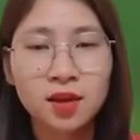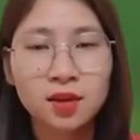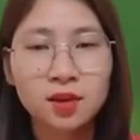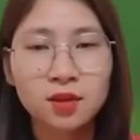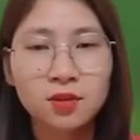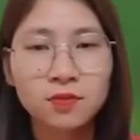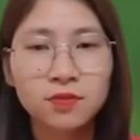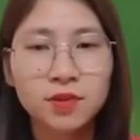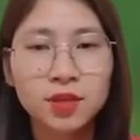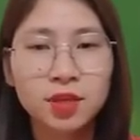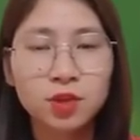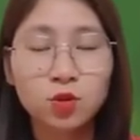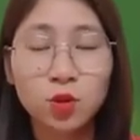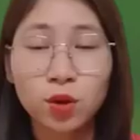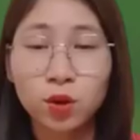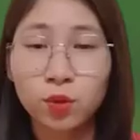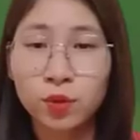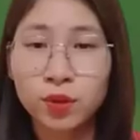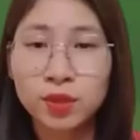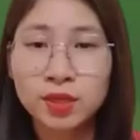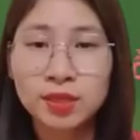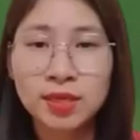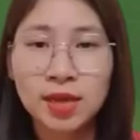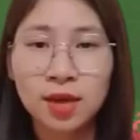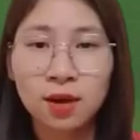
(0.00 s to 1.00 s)
Tử vi tuổi
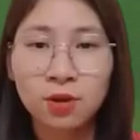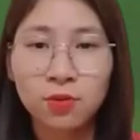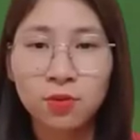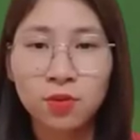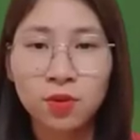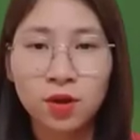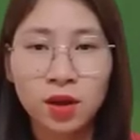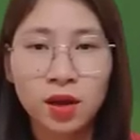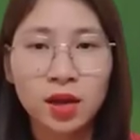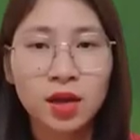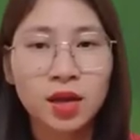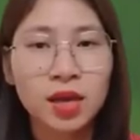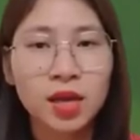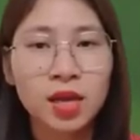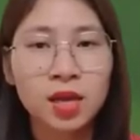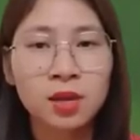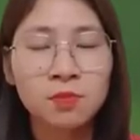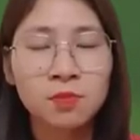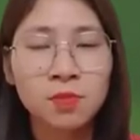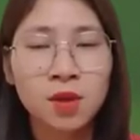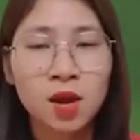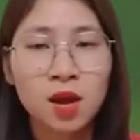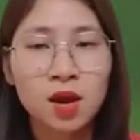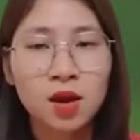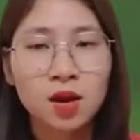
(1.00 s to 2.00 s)
Quý Dậu,
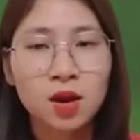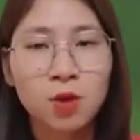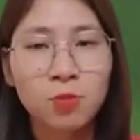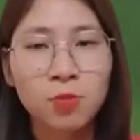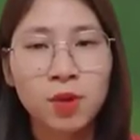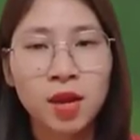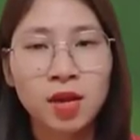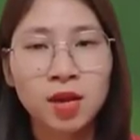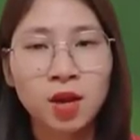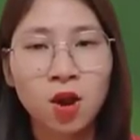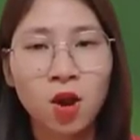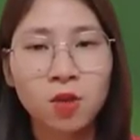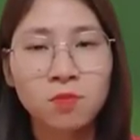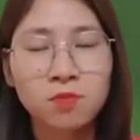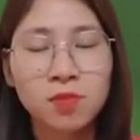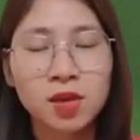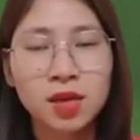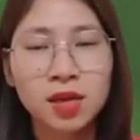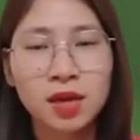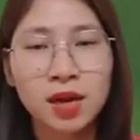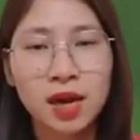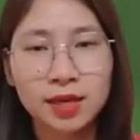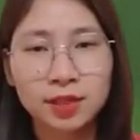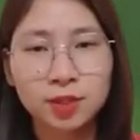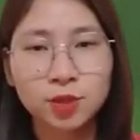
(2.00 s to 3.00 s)
Kim, không nên coi
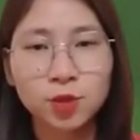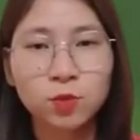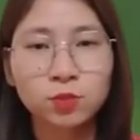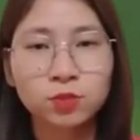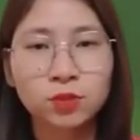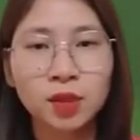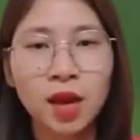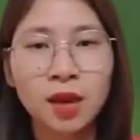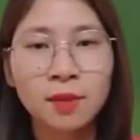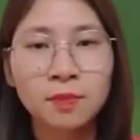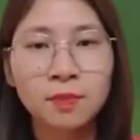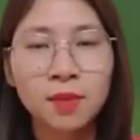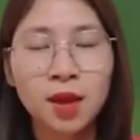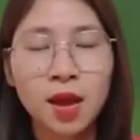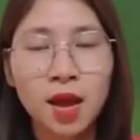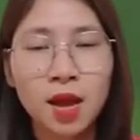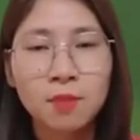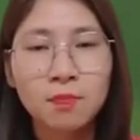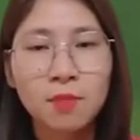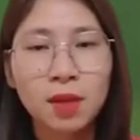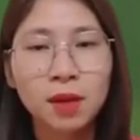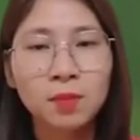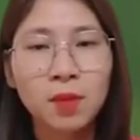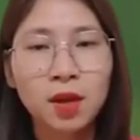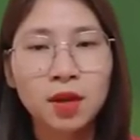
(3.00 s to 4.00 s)
mình là trung tâm,
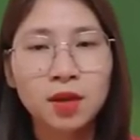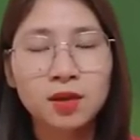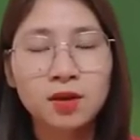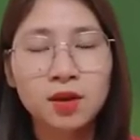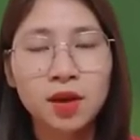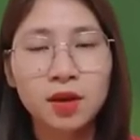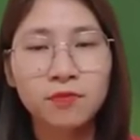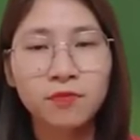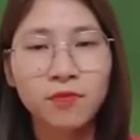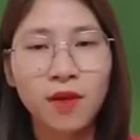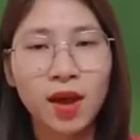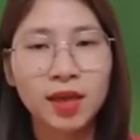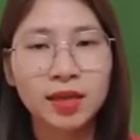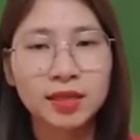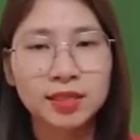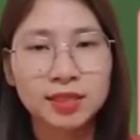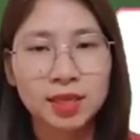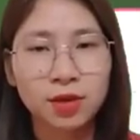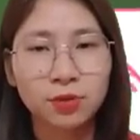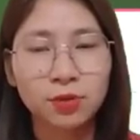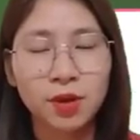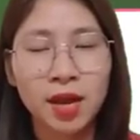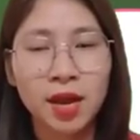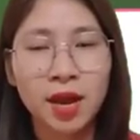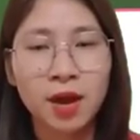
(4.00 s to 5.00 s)
bắt mọi người phải
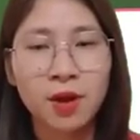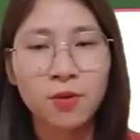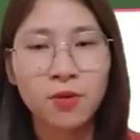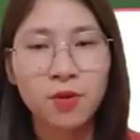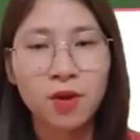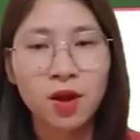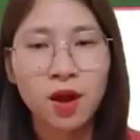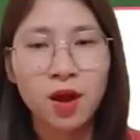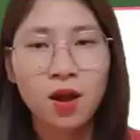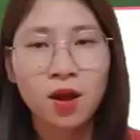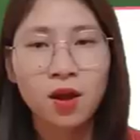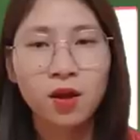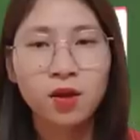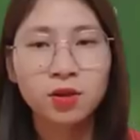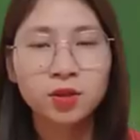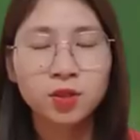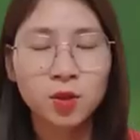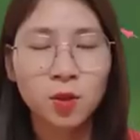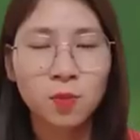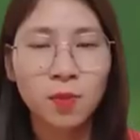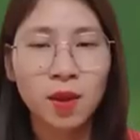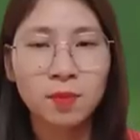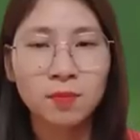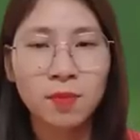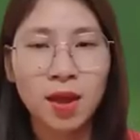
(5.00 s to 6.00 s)
chiều theo. Con
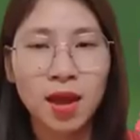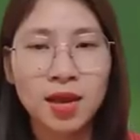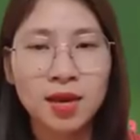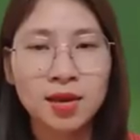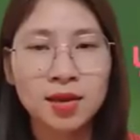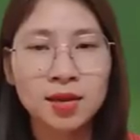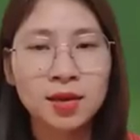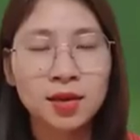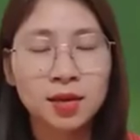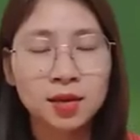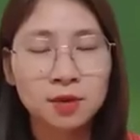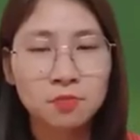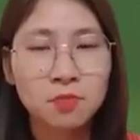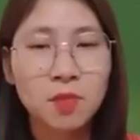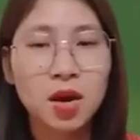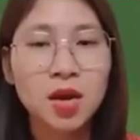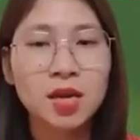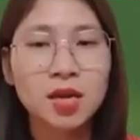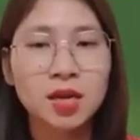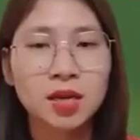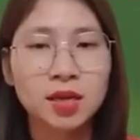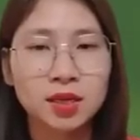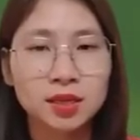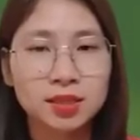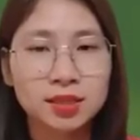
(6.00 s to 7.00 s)
số may mắn
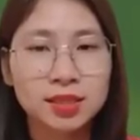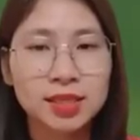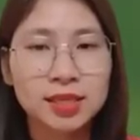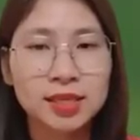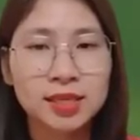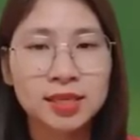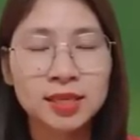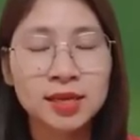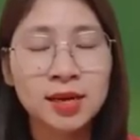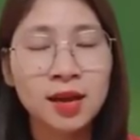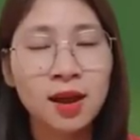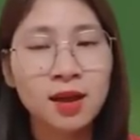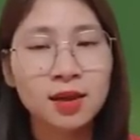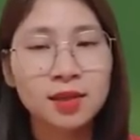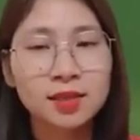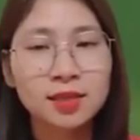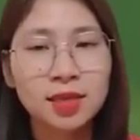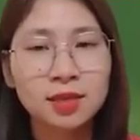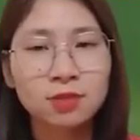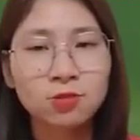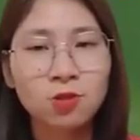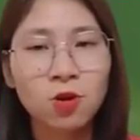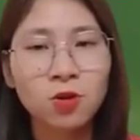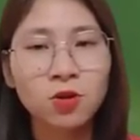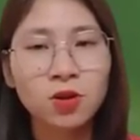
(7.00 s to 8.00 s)
7, 9,
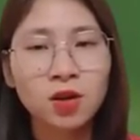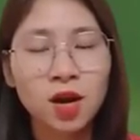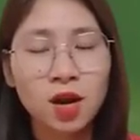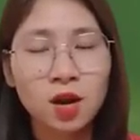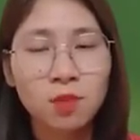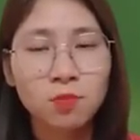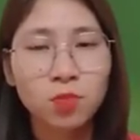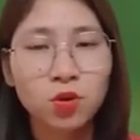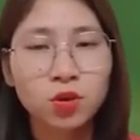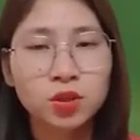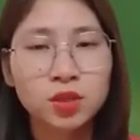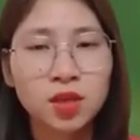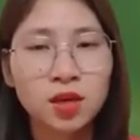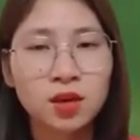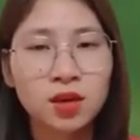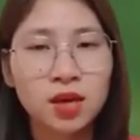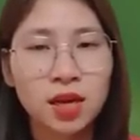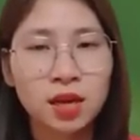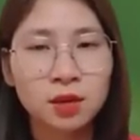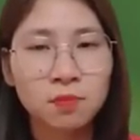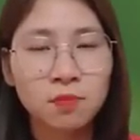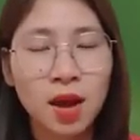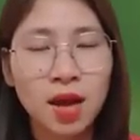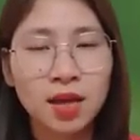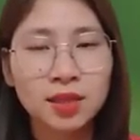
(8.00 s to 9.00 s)
giờ tốt 1 giờ
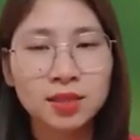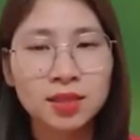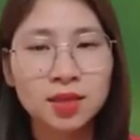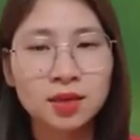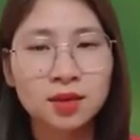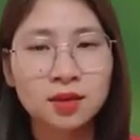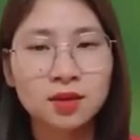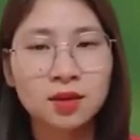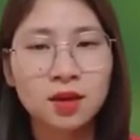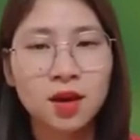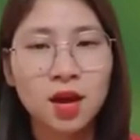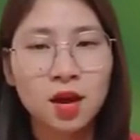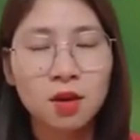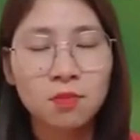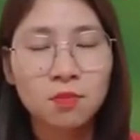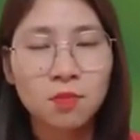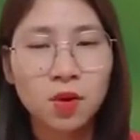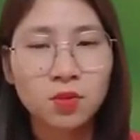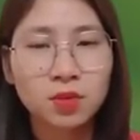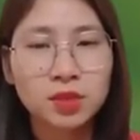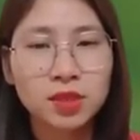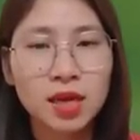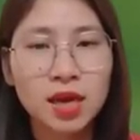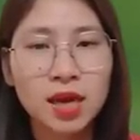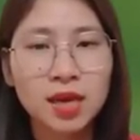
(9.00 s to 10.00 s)
đến 3 giờ,
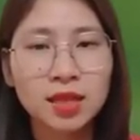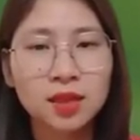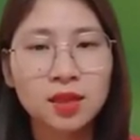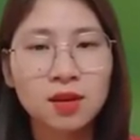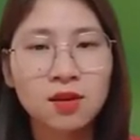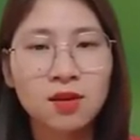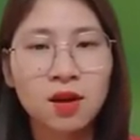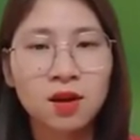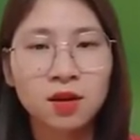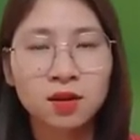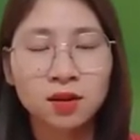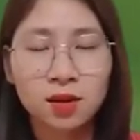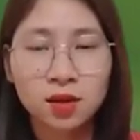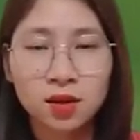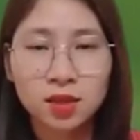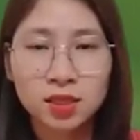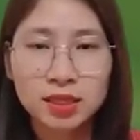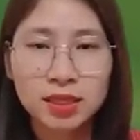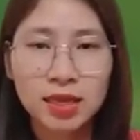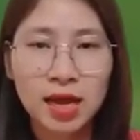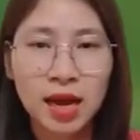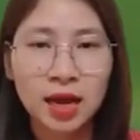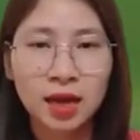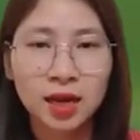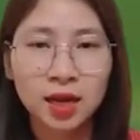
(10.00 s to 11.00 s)
màu sắc cát tường,
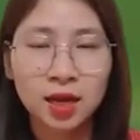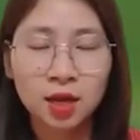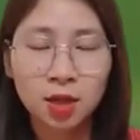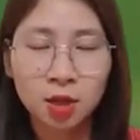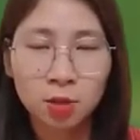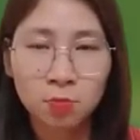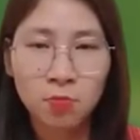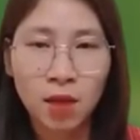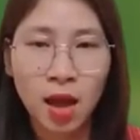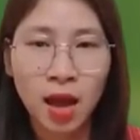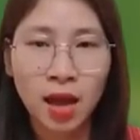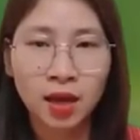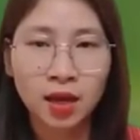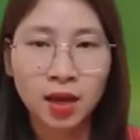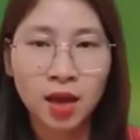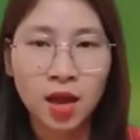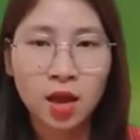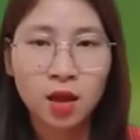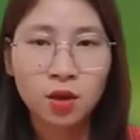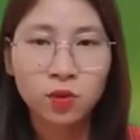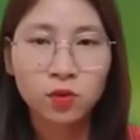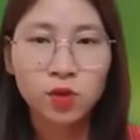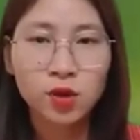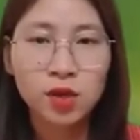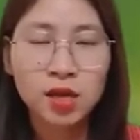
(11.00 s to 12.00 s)
trắng, bạc,
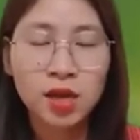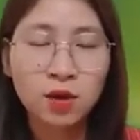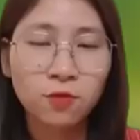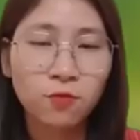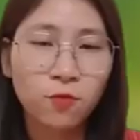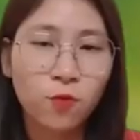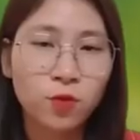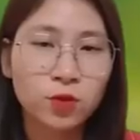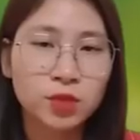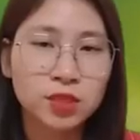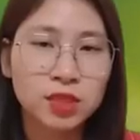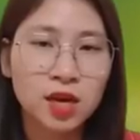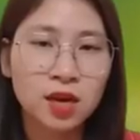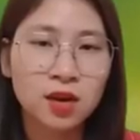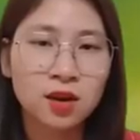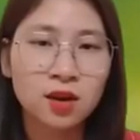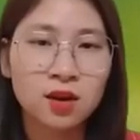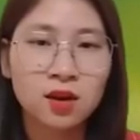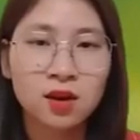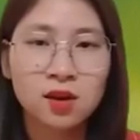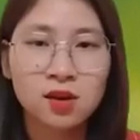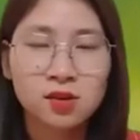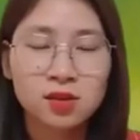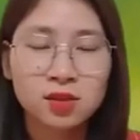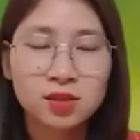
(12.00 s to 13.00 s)
quý nhân phù
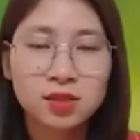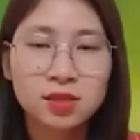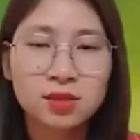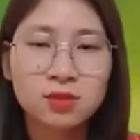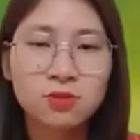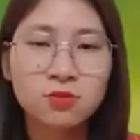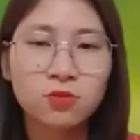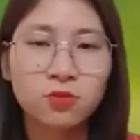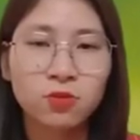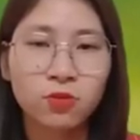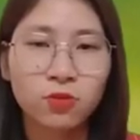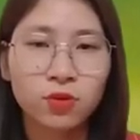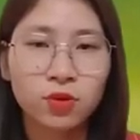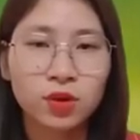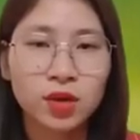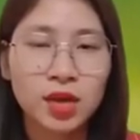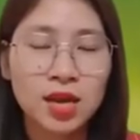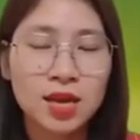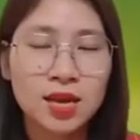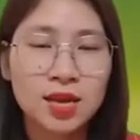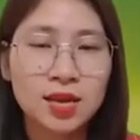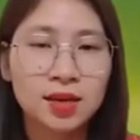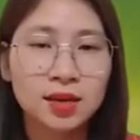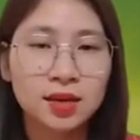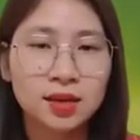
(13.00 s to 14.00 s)
trợ, Sửu,
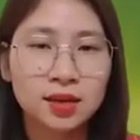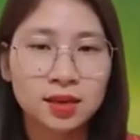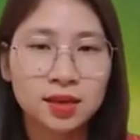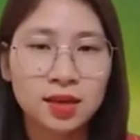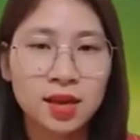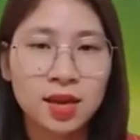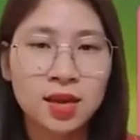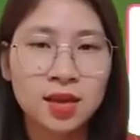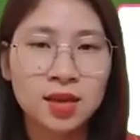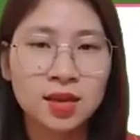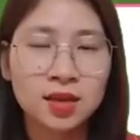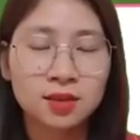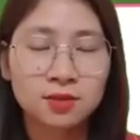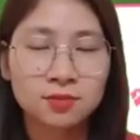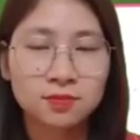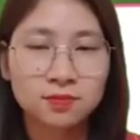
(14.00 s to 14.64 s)
Thìn, Tỵ.